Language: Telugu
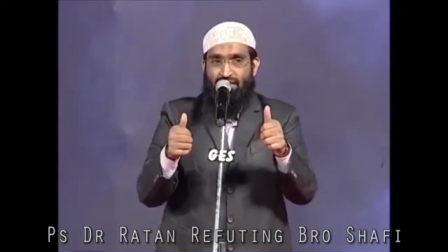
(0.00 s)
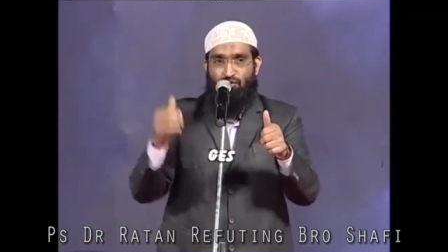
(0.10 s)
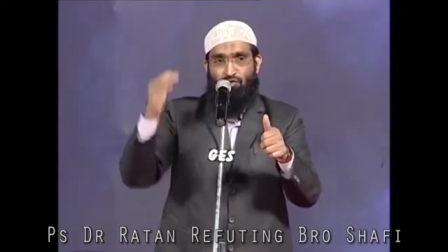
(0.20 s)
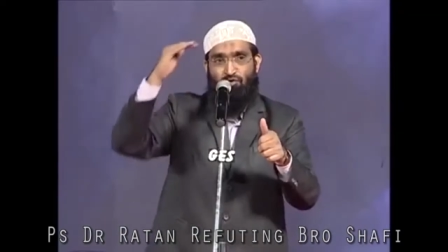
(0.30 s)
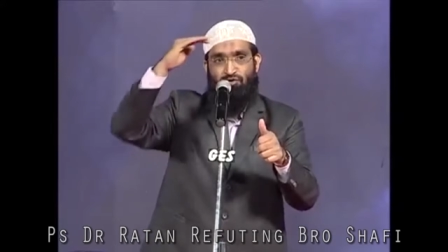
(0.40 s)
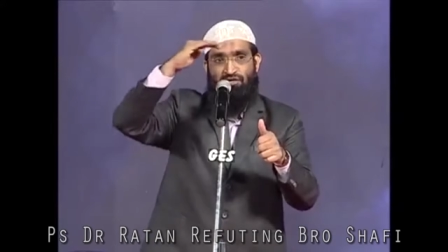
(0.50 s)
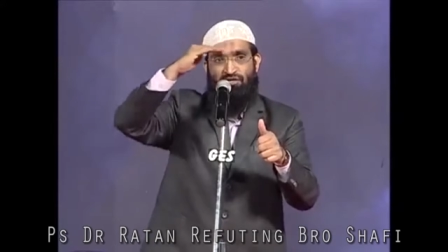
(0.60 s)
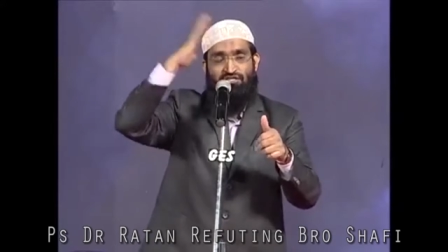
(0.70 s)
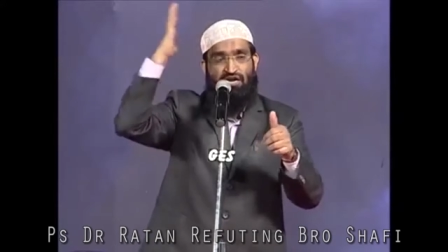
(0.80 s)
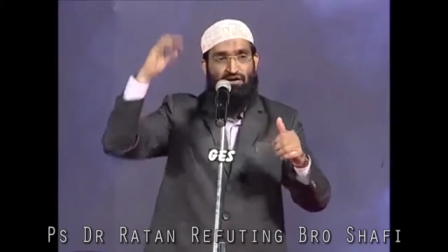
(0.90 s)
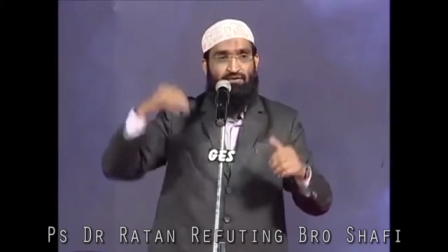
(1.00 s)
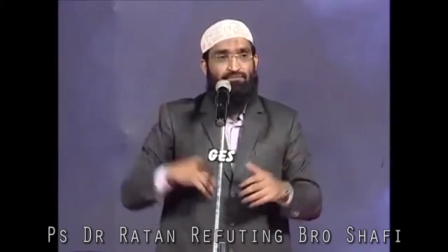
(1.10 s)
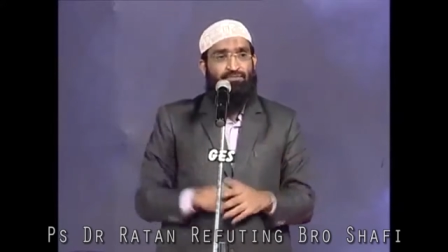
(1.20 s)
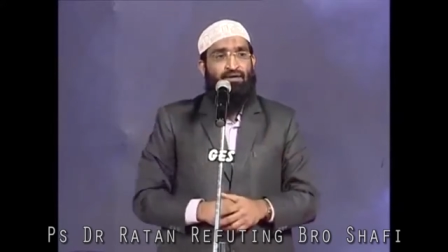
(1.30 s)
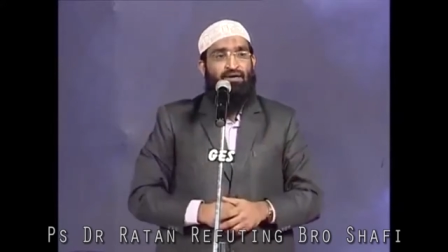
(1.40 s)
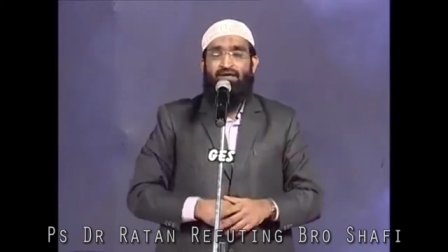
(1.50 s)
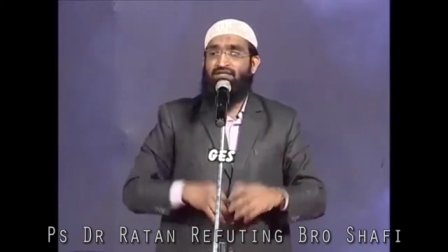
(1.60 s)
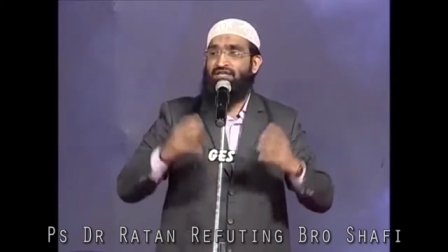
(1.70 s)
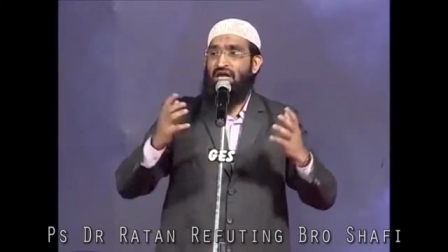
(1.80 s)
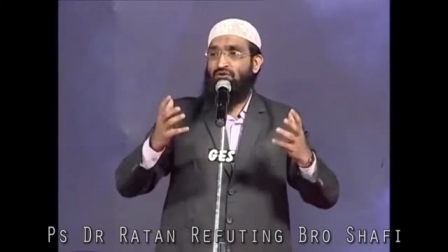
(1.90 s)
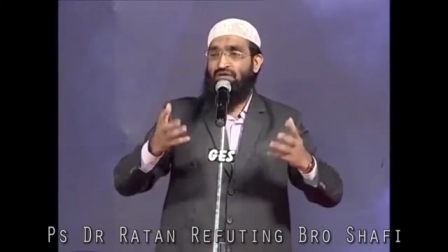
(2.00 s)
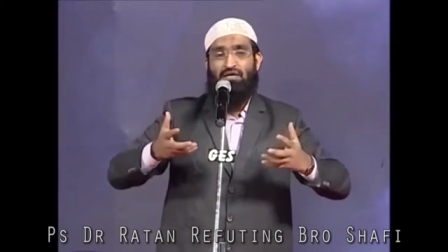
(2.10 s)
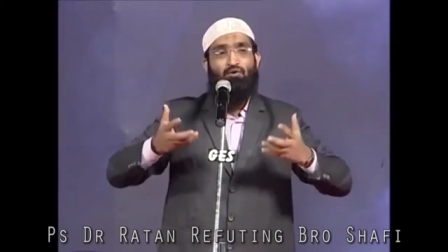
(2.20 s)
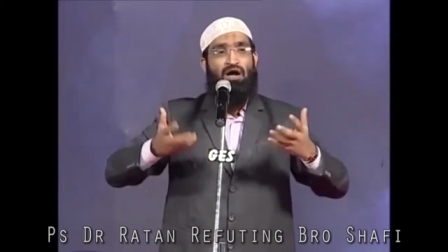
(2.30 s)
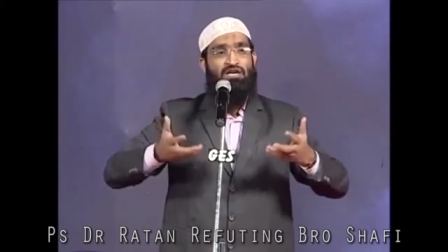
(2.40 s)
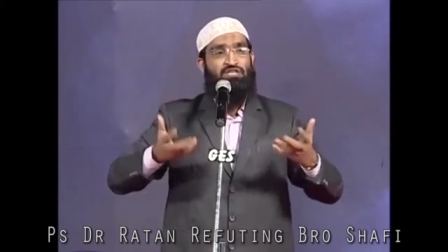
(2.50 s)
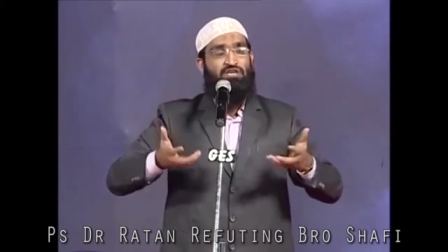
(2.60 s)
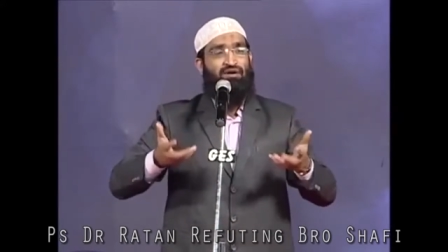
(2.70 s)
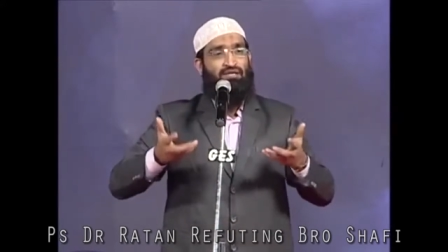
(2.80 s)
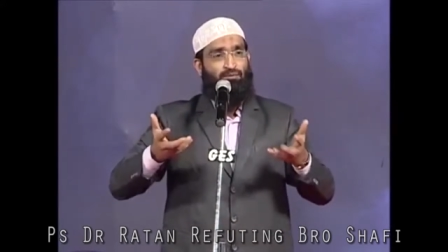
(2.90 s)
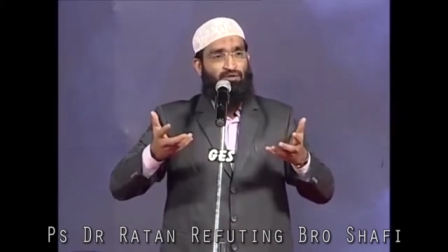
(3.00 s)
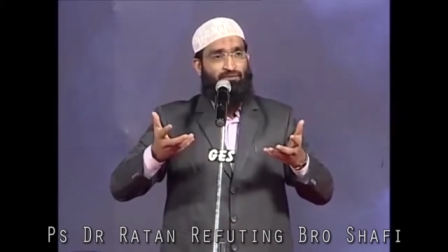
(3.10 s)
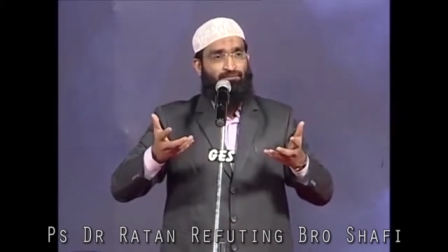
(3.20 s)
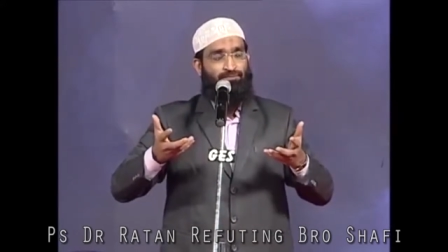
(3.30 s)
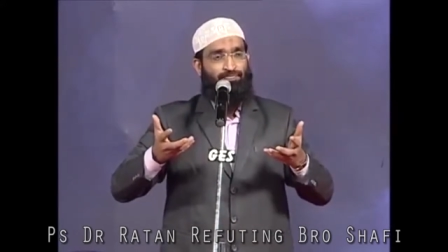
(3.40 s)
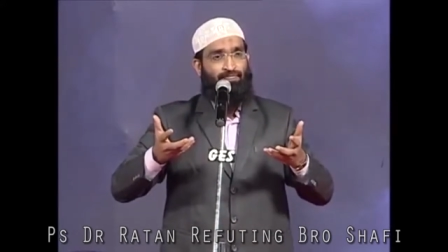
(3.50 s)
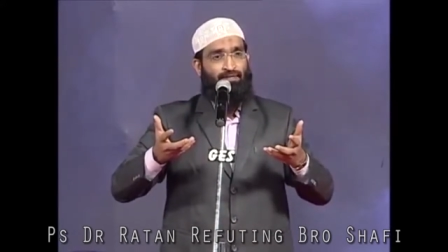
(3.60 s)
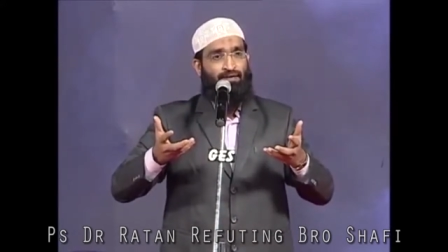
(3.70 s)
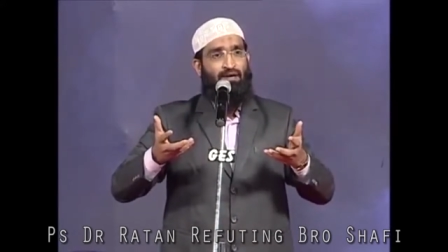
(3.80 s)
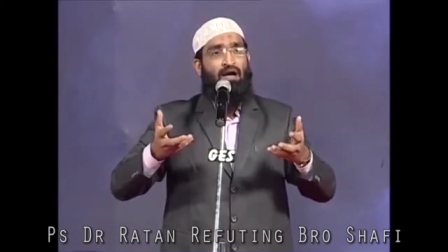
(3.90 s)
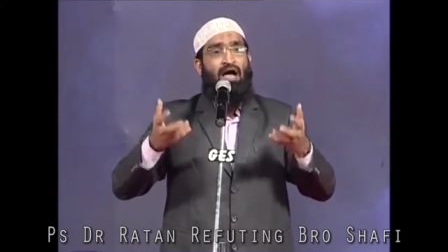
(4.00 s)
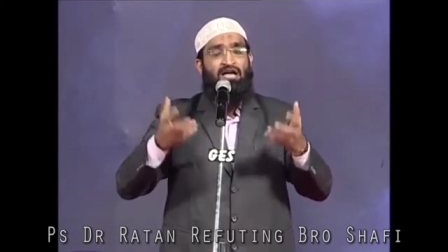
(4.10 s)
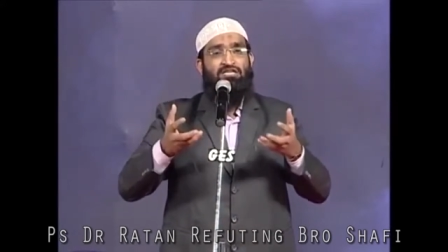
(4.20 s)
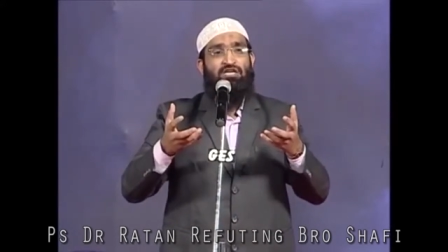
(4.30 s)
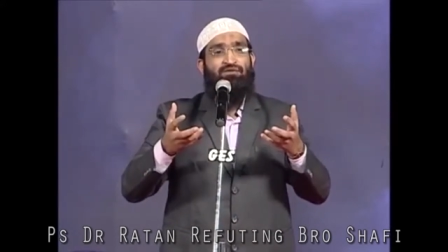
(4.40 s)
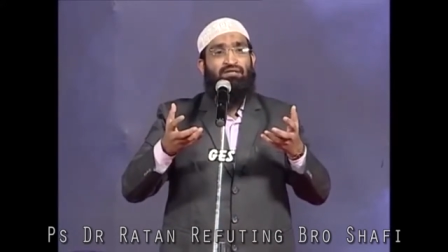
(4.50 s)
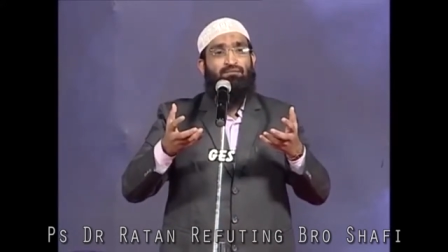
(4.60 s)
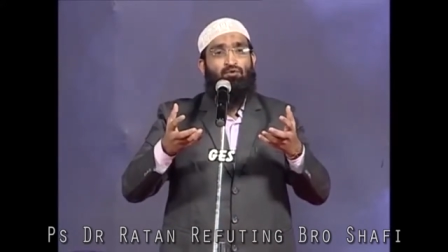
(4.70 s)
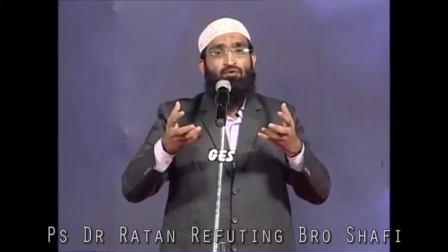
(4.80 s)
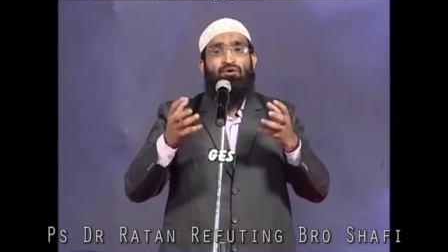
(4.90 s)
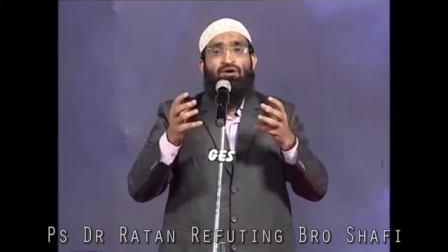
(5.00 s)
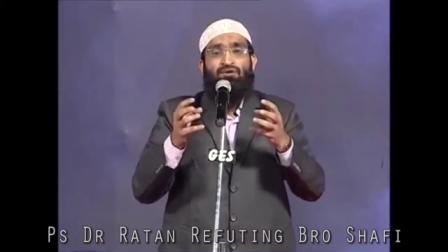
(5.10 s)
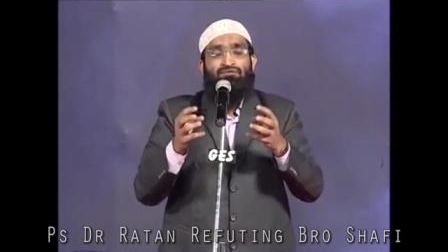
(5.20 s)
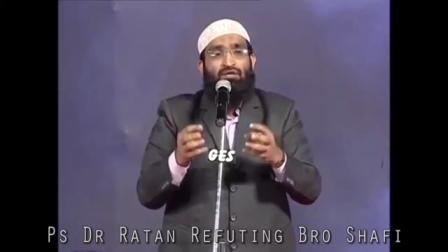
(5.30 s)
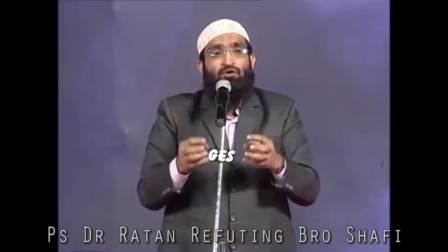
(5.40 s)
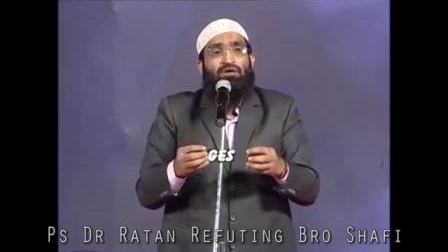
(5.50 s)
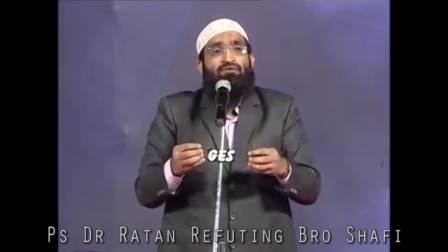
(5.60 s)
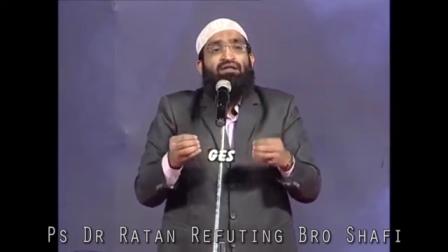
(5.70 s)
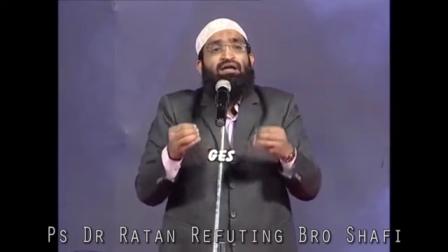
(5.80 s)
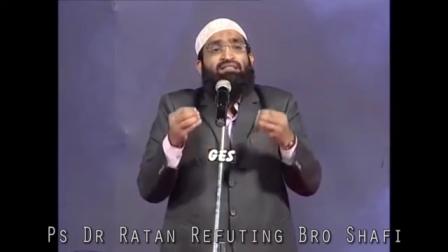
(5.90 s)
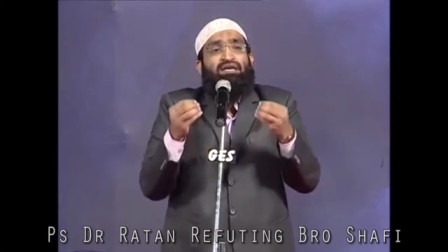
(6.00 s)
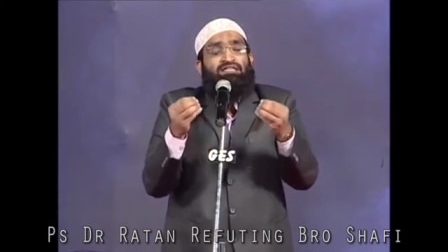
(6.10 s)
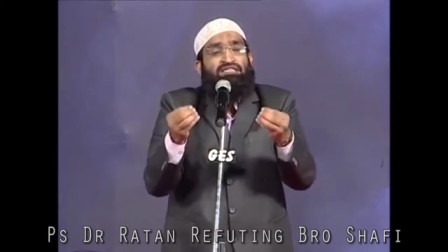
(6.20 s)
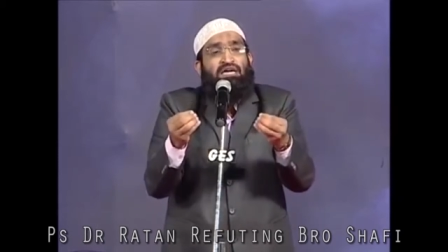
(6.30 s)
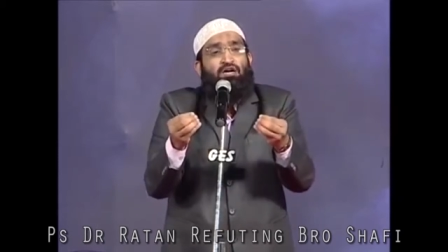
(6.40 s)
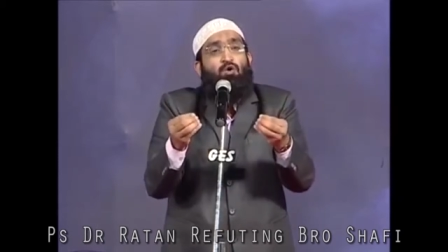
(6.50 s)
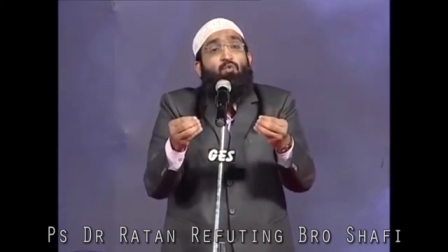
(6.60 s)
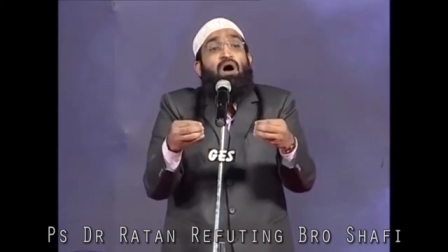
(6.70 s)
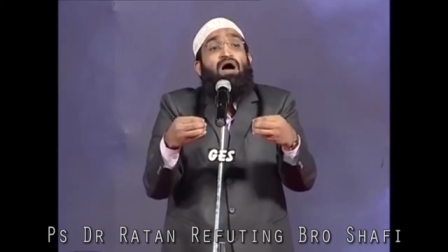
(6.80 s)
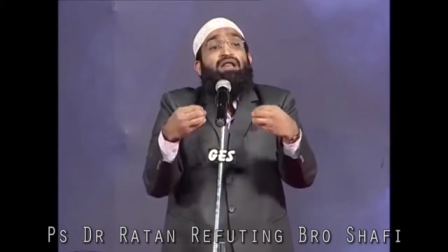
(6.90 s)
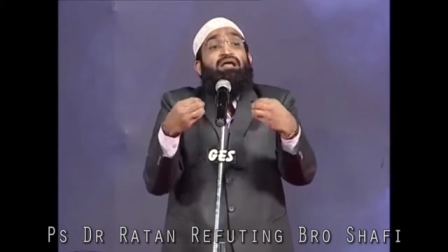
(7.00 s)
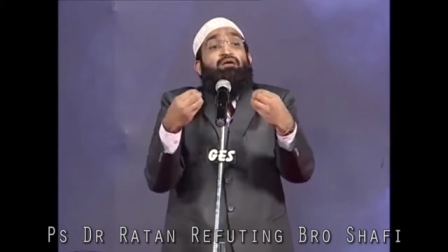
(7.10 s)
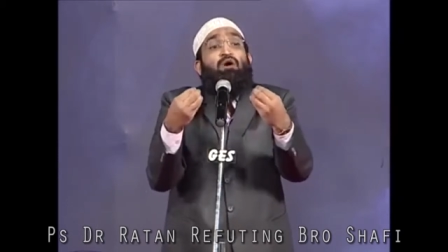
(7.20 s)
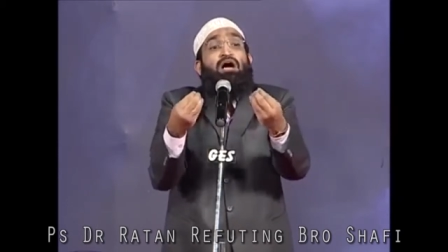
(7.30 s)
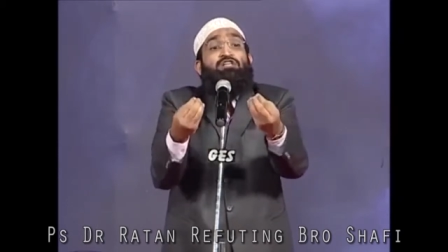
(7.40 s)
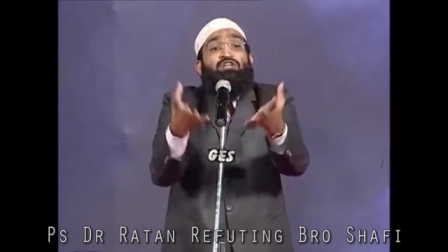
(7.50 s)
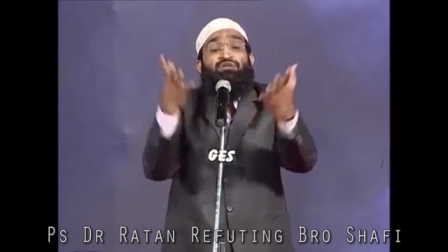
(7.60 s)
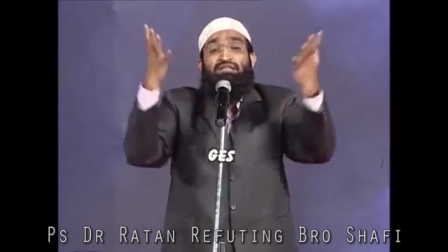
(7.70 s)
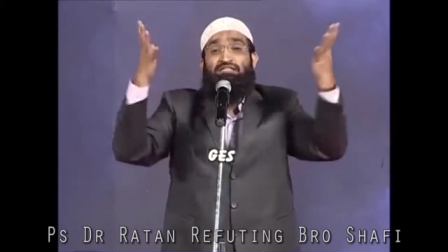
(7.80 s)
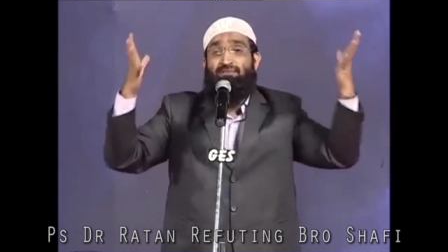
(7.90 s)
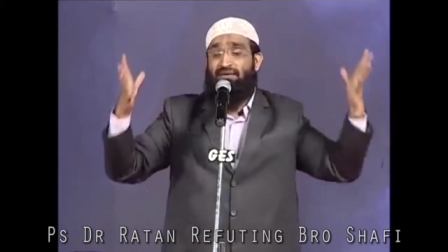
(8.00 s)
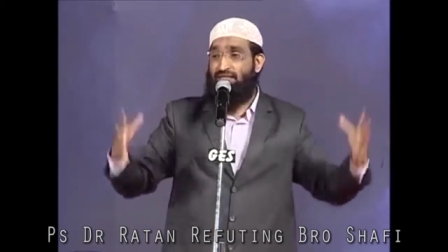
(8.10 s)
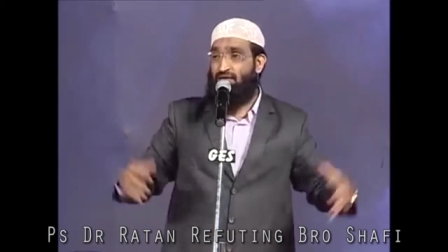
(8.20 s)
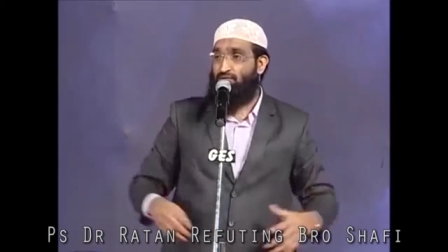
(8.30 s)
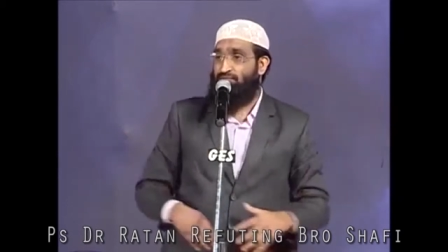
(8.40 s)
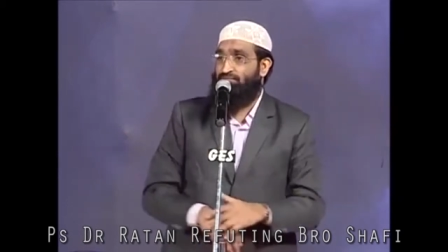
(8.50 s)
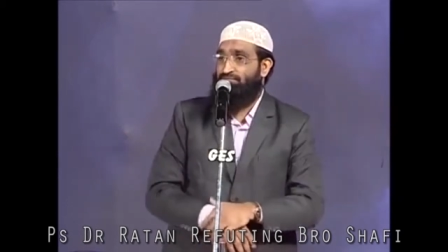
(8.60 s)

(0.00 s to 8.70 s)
తండ్రి ఎవరు ఇస్సాహ్ ఇస్సాహు దగ్గర ఒక ఆశీర్వాదం ఉంది ఆ ఆశీర్వాదము తను ఎవరికైతే ఇస్తాడో వారే ఆశీర్వదించబడతారు